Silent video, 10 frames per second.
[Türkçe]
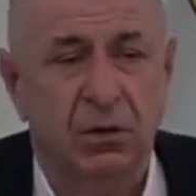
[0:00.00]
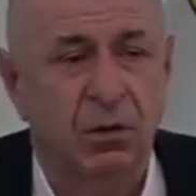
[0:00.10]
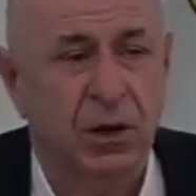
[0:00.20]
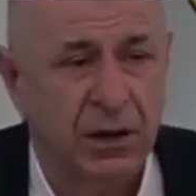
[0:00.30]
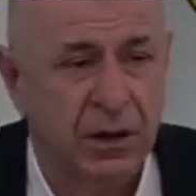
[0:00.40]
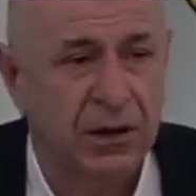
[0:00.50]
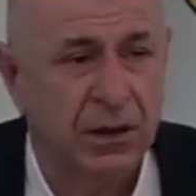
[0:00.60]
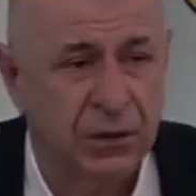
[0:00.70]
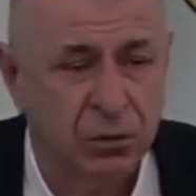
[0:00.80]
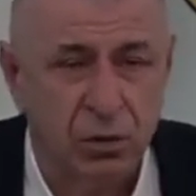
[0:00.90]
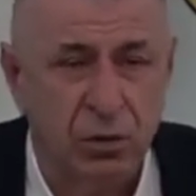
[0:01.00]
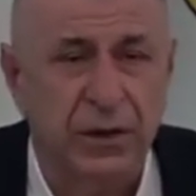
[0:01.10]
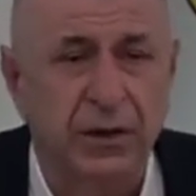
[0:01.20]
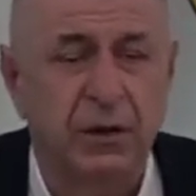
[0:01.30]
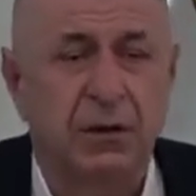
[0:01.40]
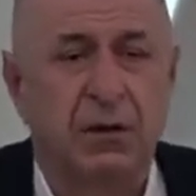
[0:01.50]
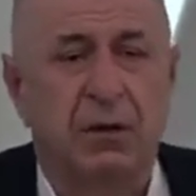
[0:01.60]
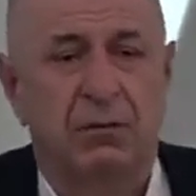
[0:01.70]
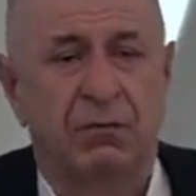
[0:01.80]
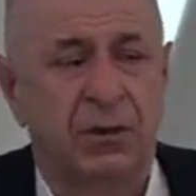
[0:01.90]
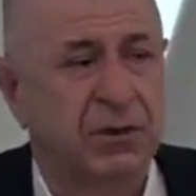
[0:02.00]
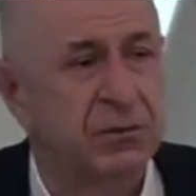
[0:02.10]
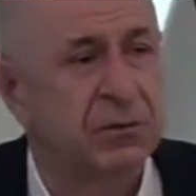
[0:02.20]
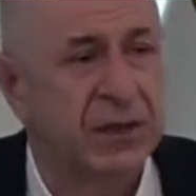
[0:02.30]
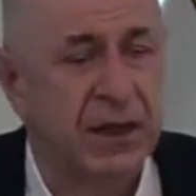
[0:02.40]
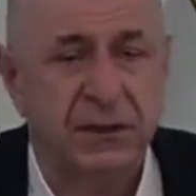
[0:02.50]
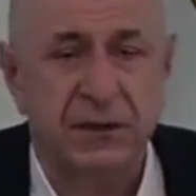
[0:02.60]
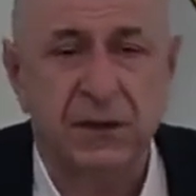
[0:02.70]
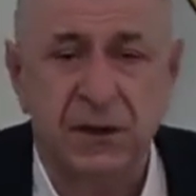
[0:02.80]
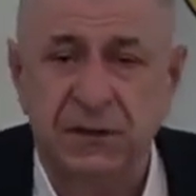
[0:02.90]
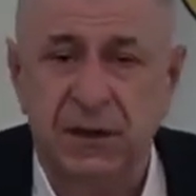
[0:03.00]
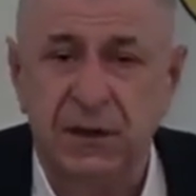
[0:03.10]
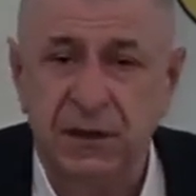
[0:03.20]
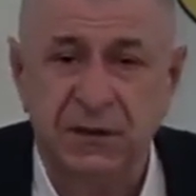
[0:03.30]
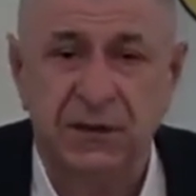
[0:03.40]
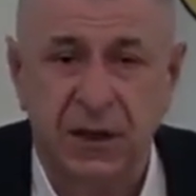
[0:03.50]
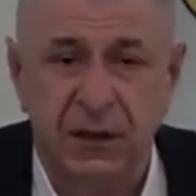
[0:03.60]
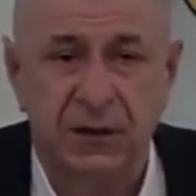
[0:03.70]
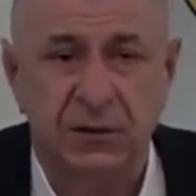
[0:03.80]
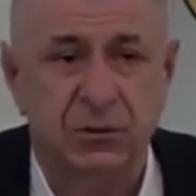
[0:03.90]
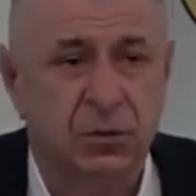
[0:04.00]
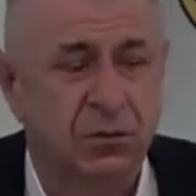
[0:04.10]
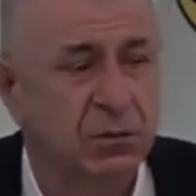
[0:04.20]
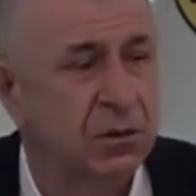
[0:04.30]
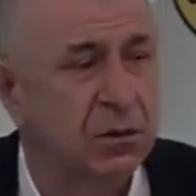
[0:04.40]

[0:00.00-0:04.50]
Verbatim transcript: olaylardan dolayı ve şimdi kendisini hastanede ziyarete gidiyorum.